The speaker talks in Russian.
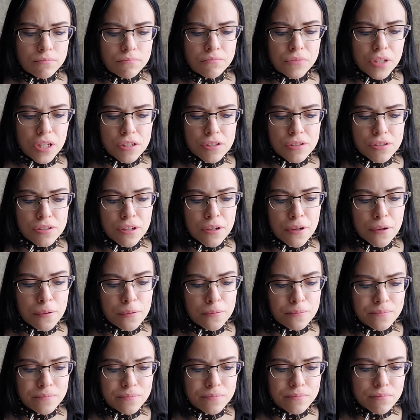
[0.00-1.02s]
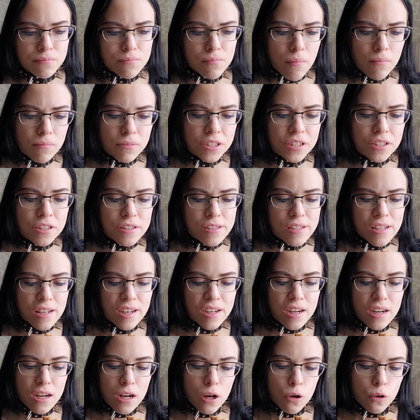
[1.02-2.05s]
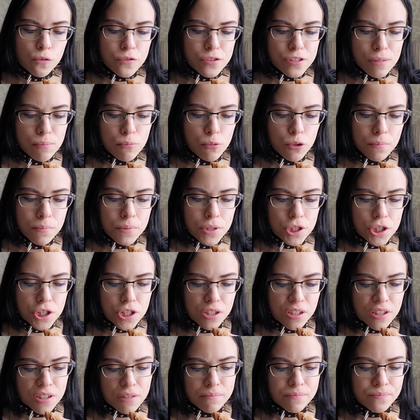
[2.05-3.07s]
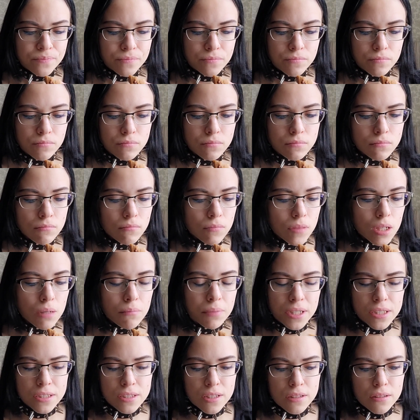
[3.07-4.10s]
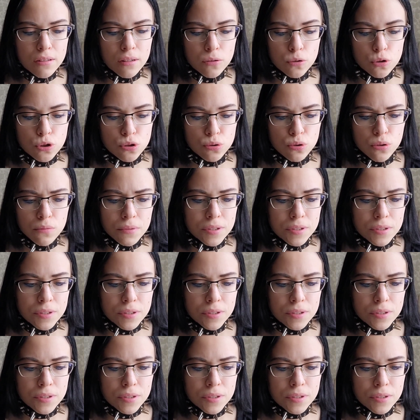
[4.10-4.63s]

Я не знаю, есть ли какао в самой печеньке. По идее, должно